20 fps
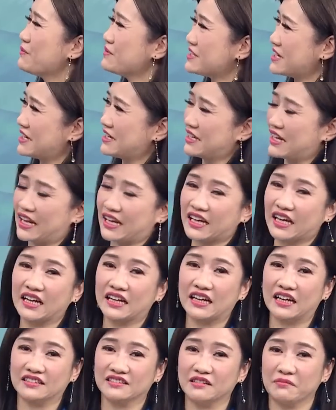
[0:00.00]
我们接着来
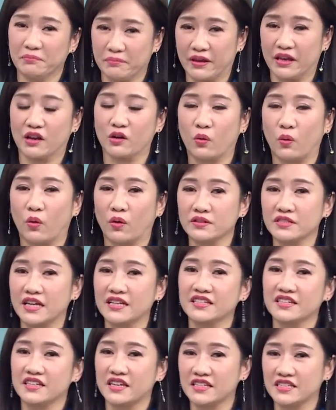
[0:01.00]
看看，那美国
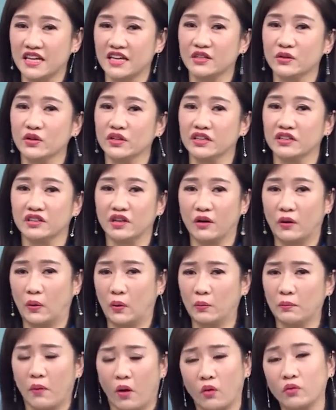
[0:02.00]
在这些战略里
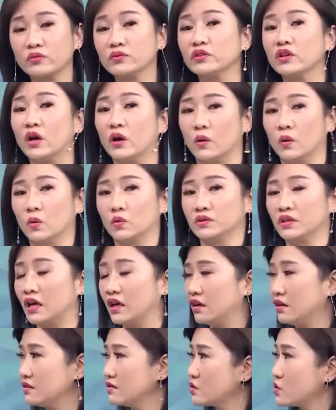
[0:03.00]
头盟友
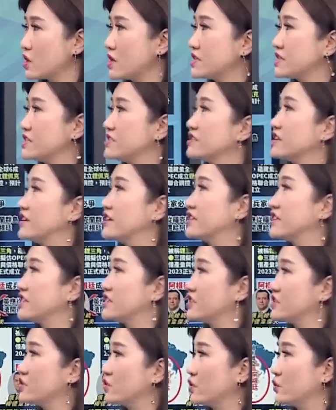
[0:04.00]
呢？最新的一个
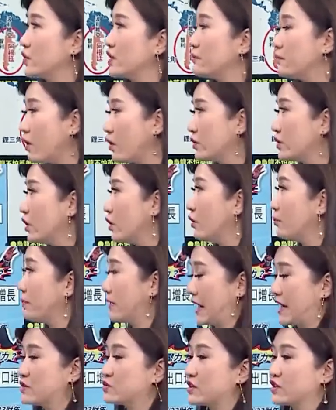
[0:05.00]
其中一位盟友，
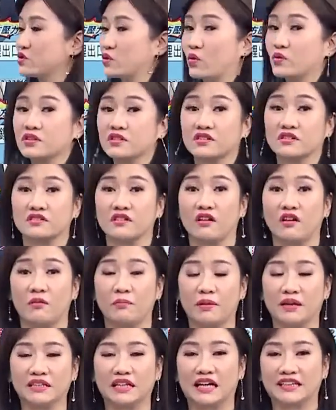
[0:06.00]
本来最忠实
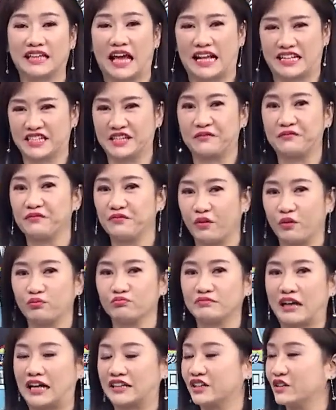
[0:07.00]
哦，帮他打前
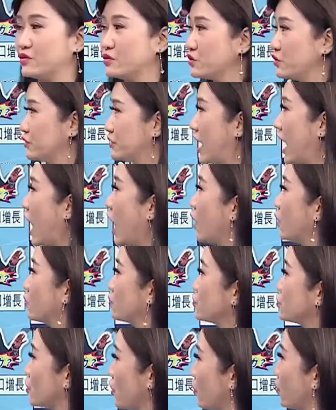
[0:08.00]
锋，打得很凶的澳
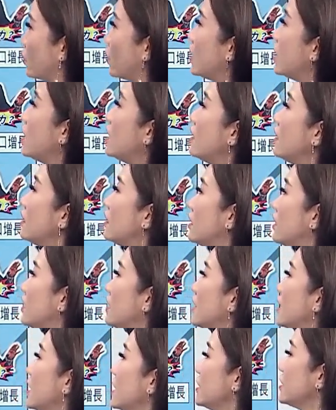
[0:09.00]
洲。嗯，